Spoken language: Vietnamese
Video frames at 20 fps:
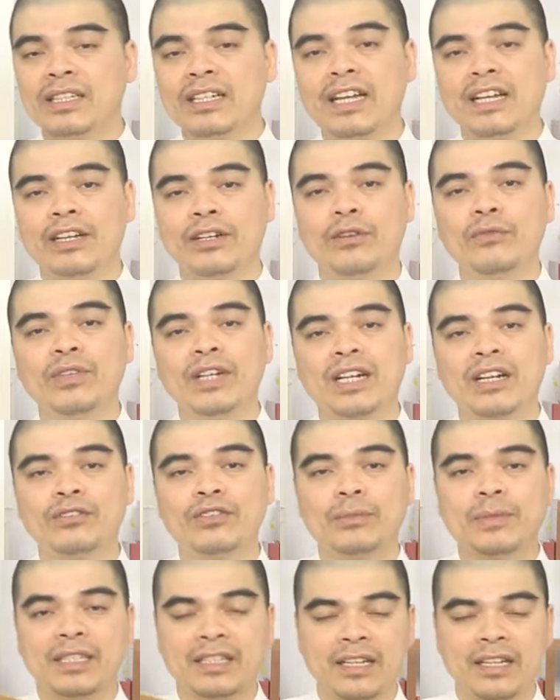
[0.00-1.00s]
tiến hành công việc
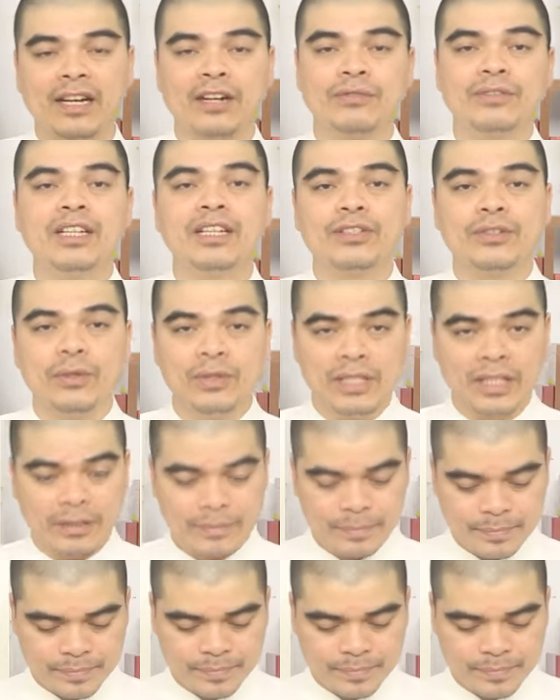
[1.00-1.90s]
lau dọn bàn thờ cũng rất là tốt nhé.